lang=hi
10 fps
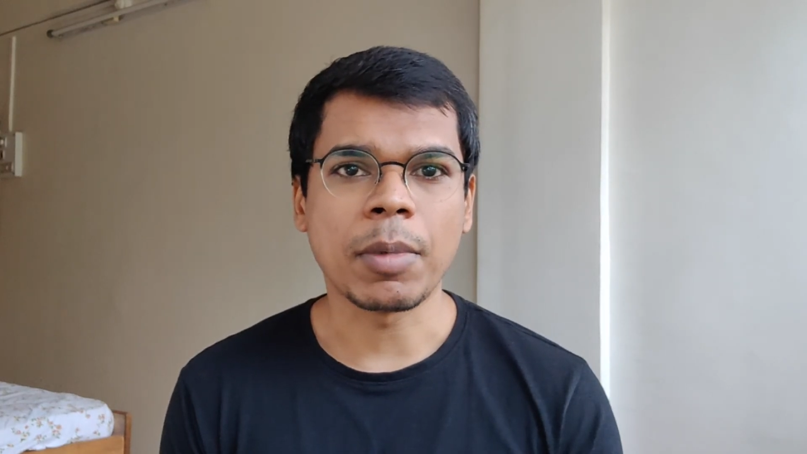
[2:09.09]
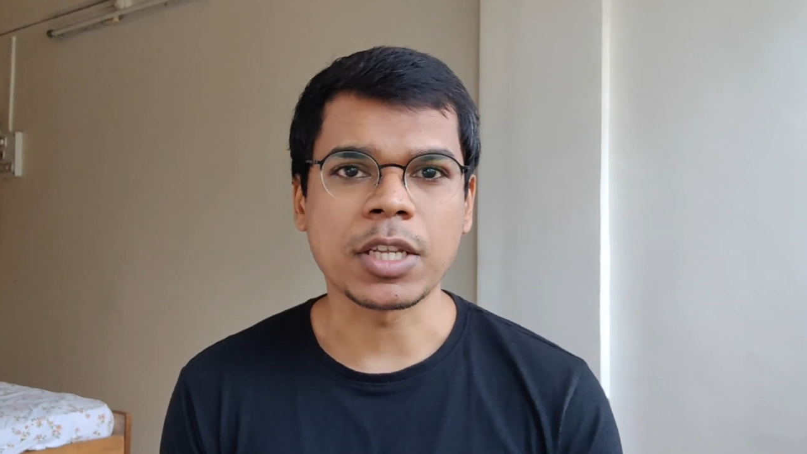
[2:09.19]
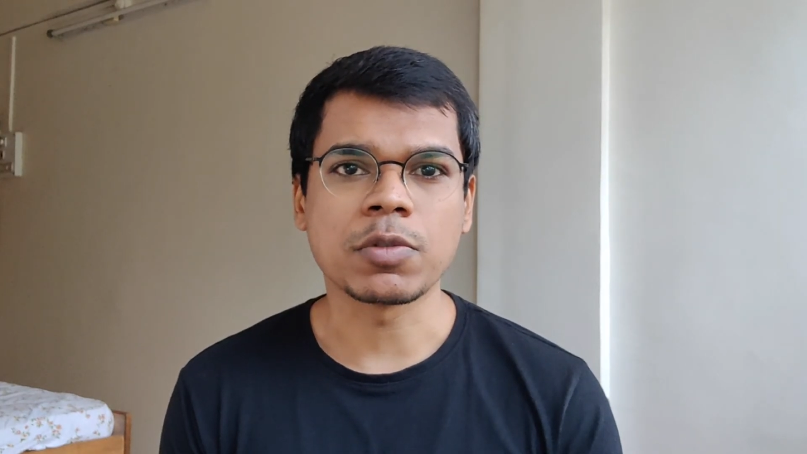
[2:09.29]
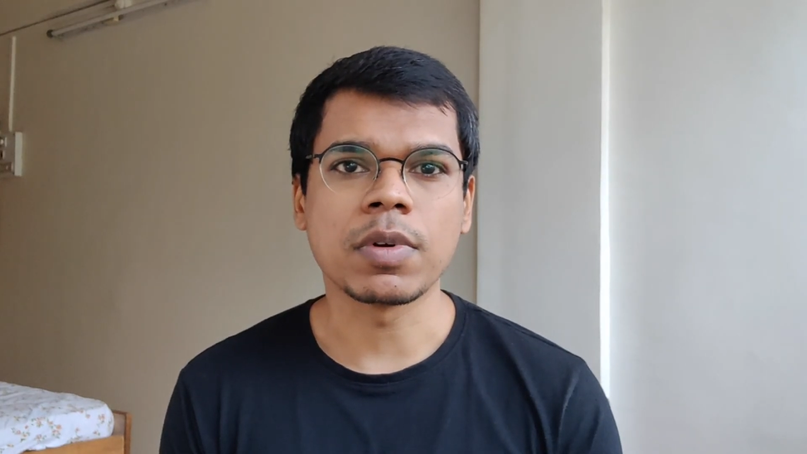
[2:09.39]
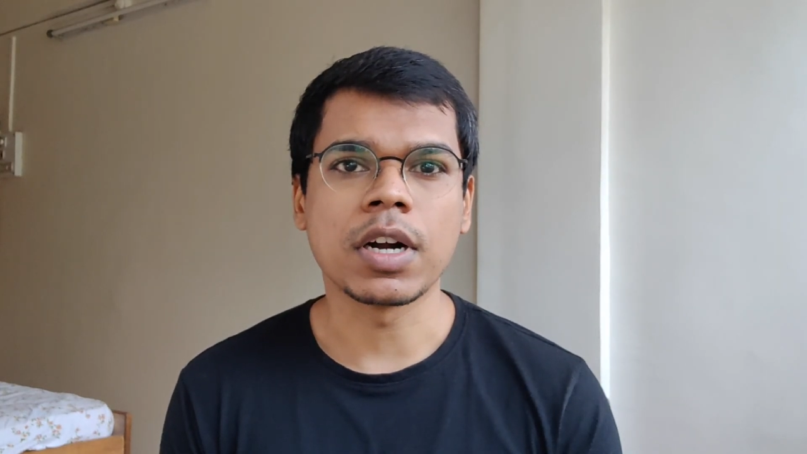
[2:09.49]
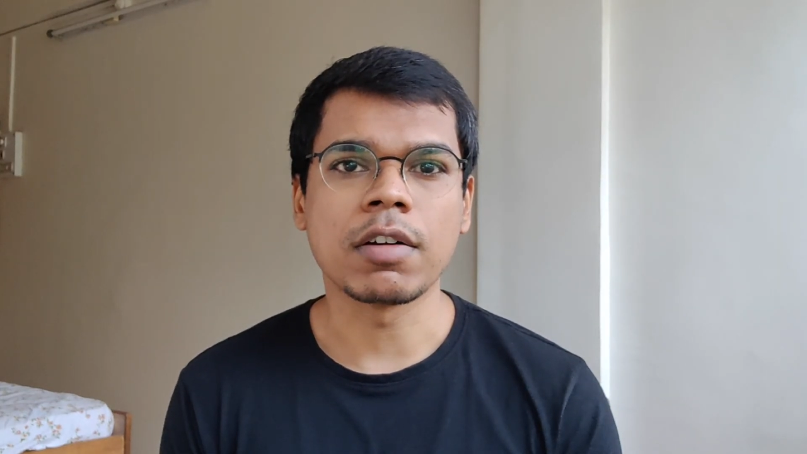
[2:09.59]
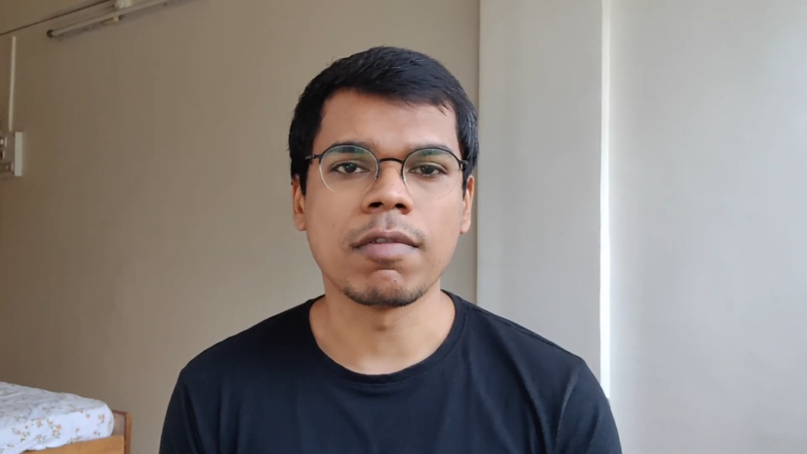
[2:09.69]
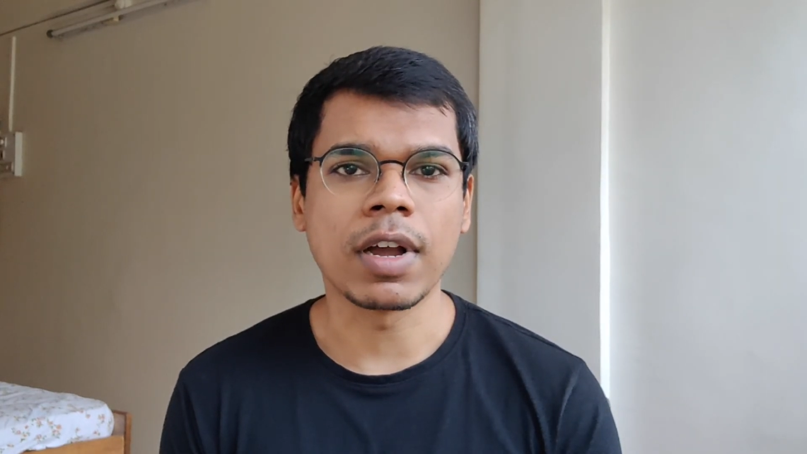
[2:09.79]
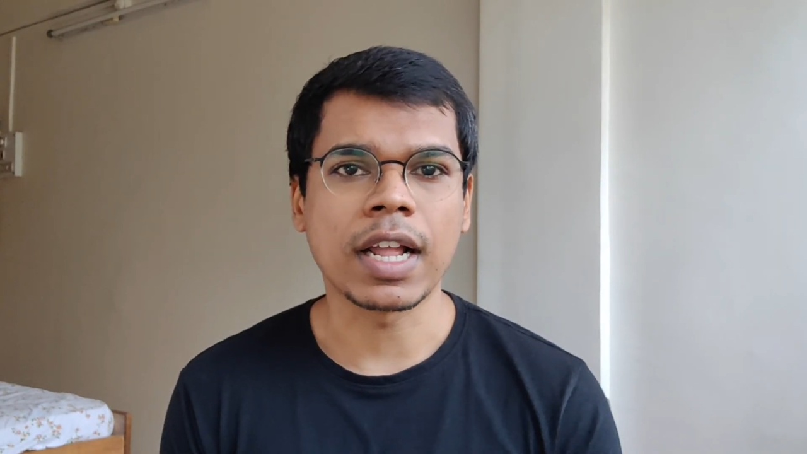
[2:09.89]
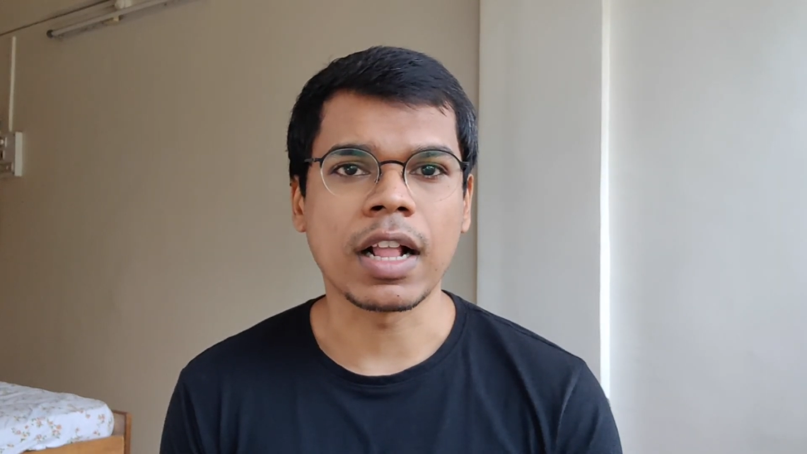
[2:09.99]
पासवर्ड
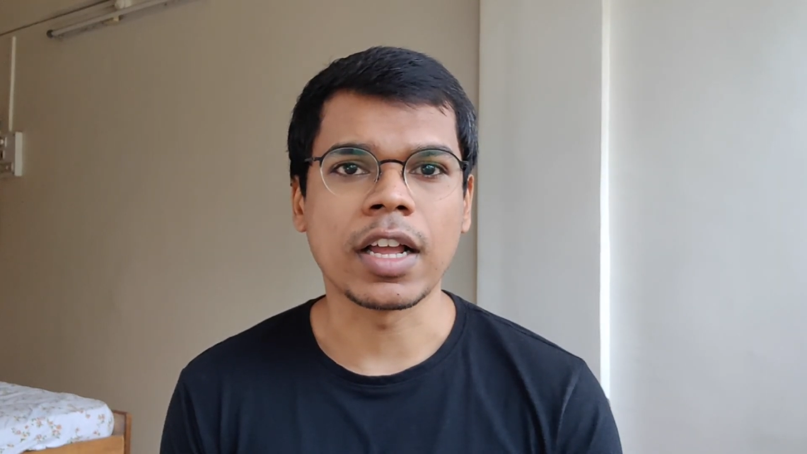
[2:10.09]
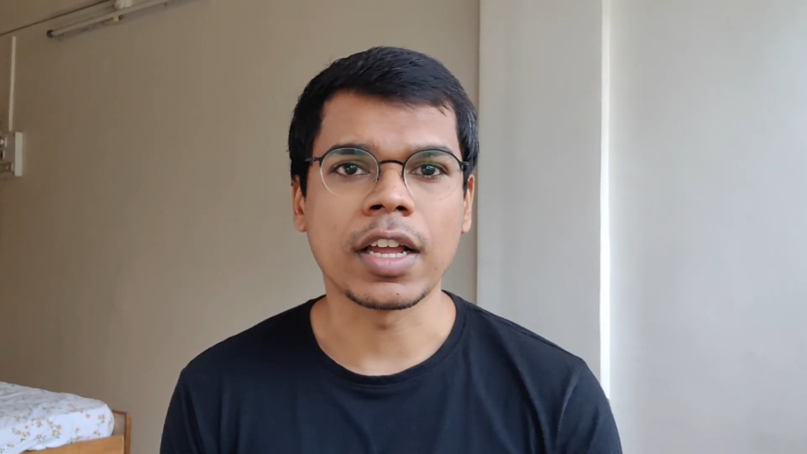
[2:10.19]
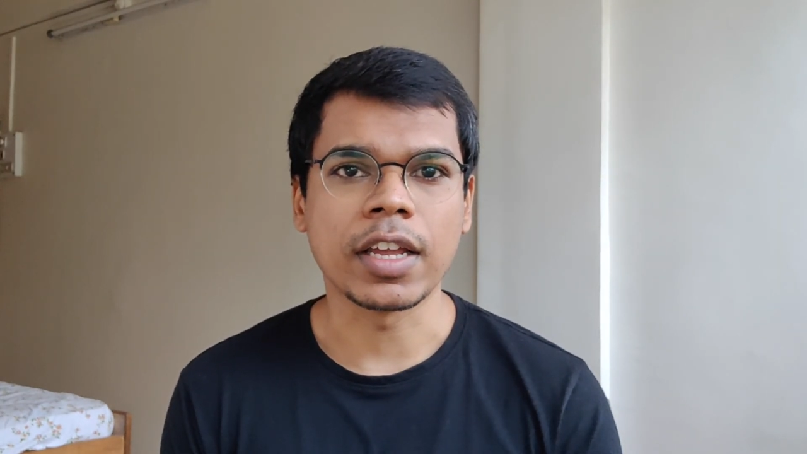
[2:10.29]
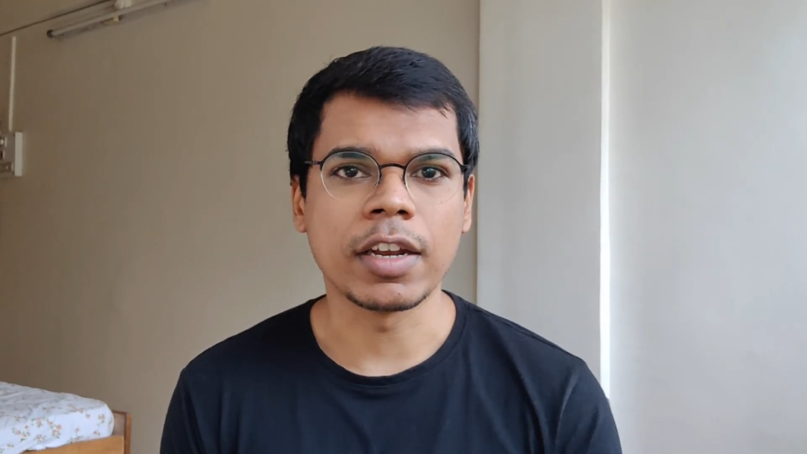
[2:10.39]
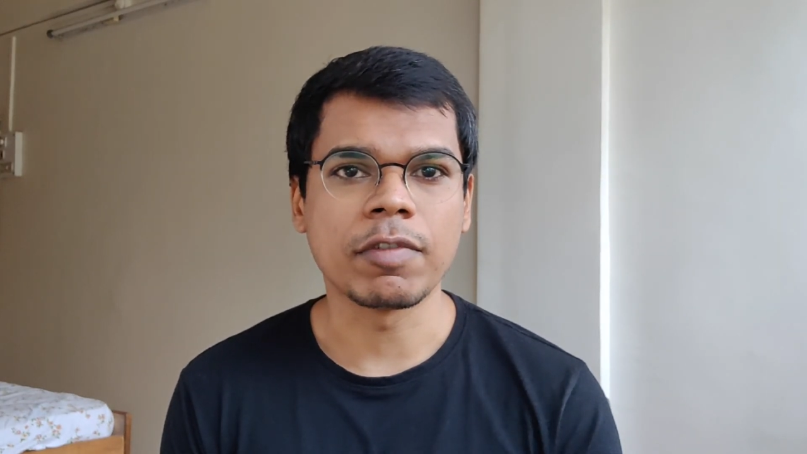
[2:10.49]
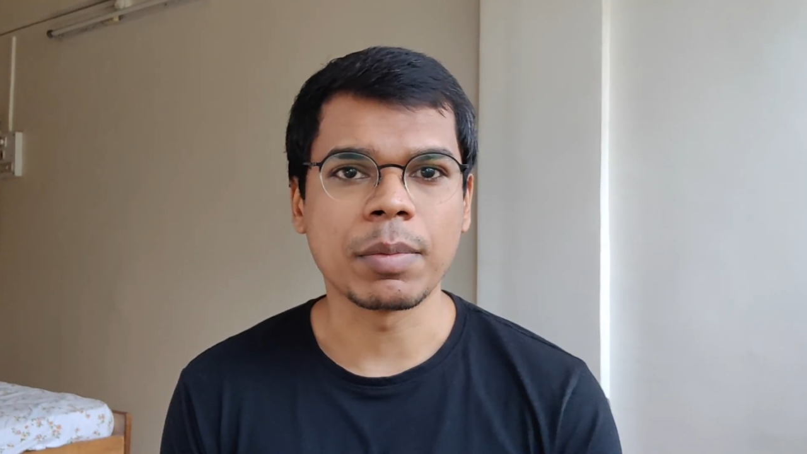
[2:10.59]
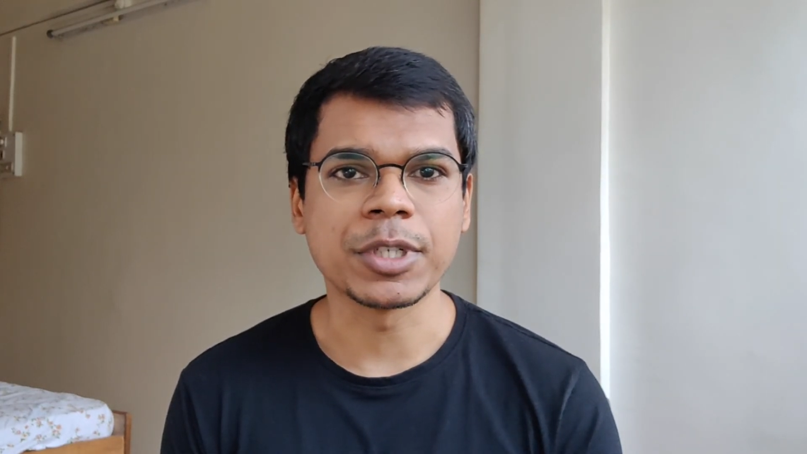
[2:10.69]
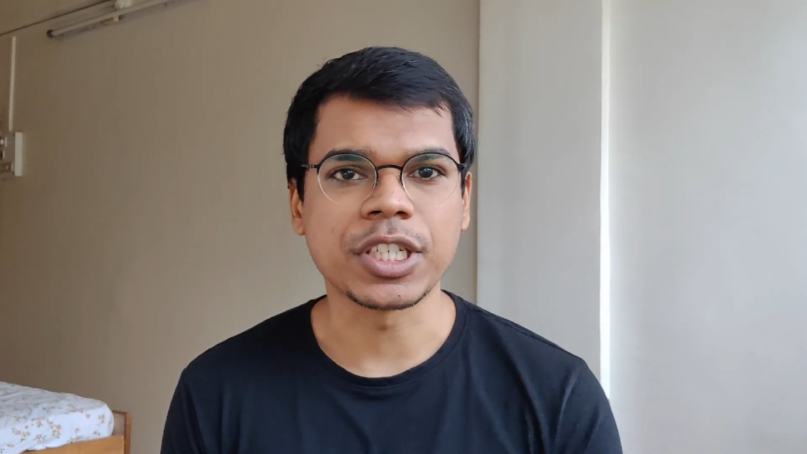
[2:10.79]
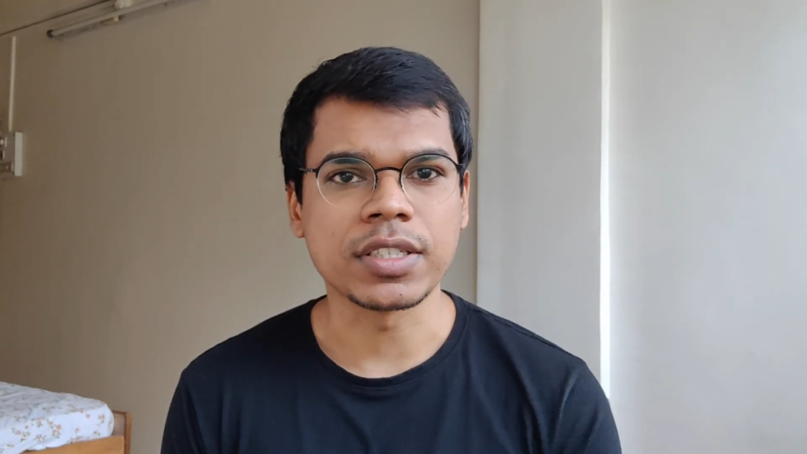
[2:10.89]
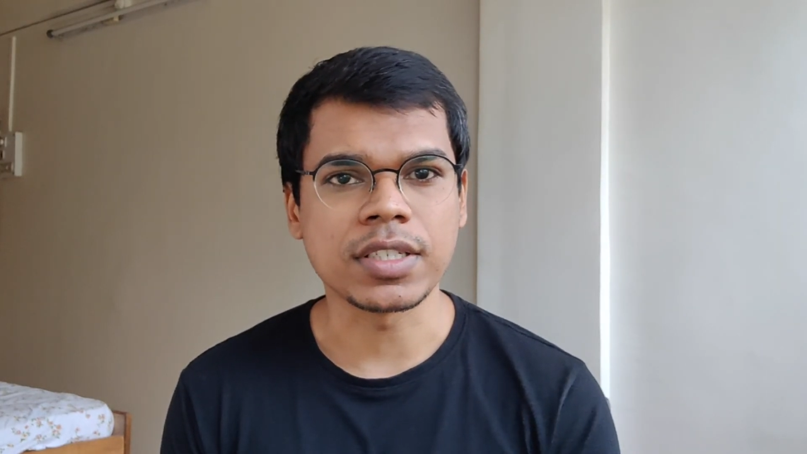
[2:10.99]
वगैरह
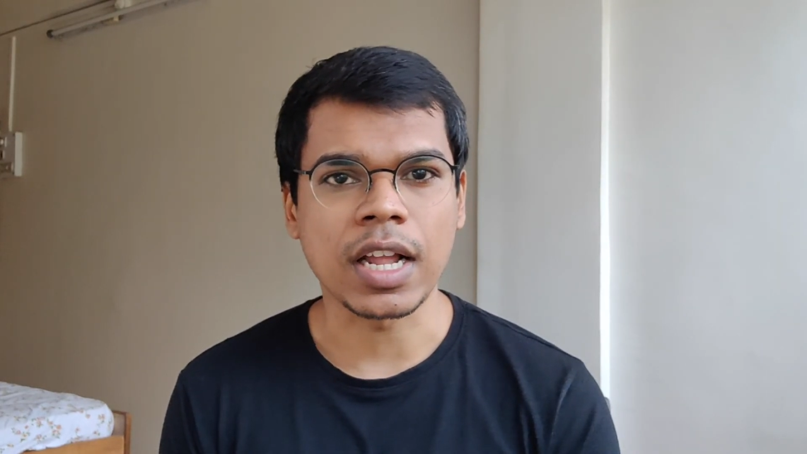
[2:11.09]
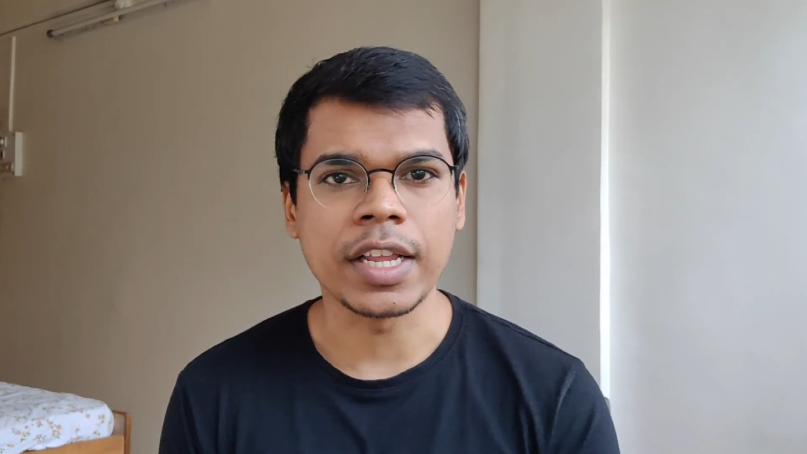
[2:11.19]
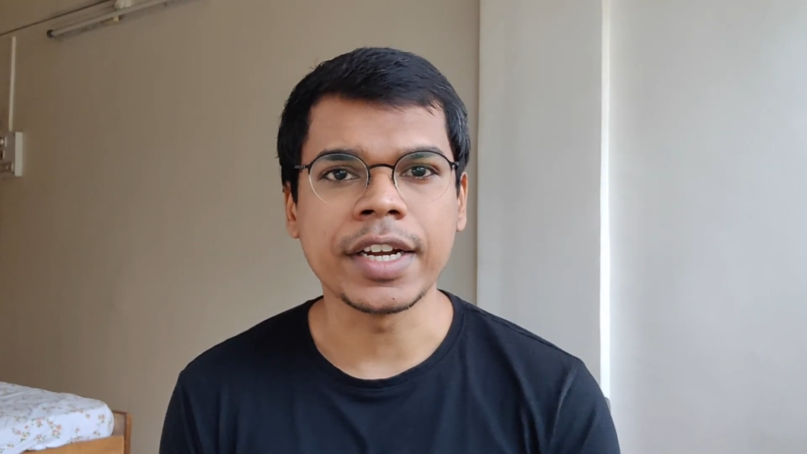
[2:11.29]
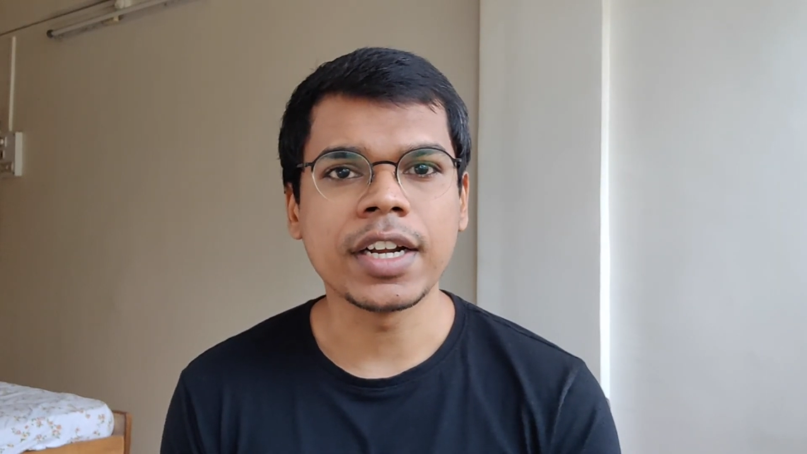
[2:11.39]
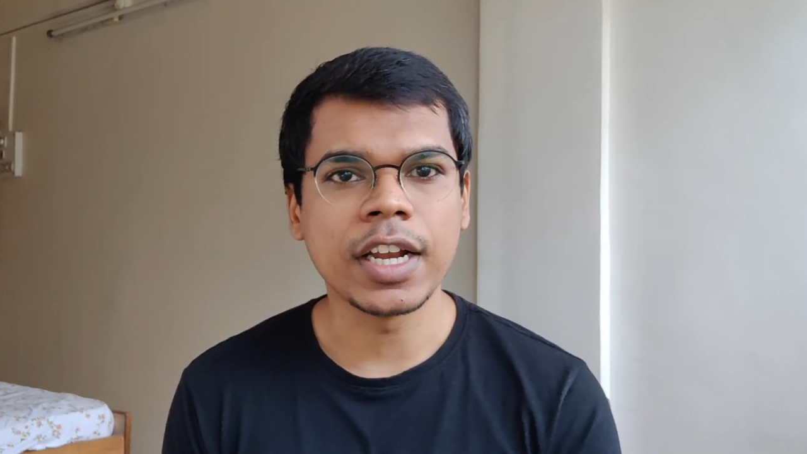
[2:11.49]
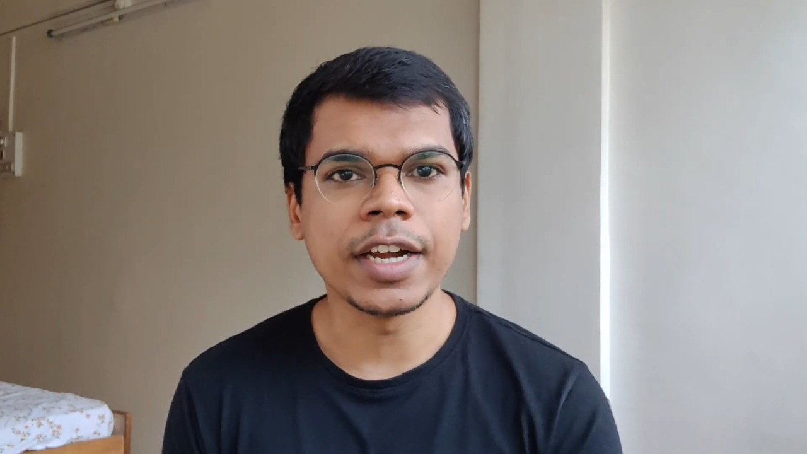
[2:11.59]
इन्फॉर्मेशन सारी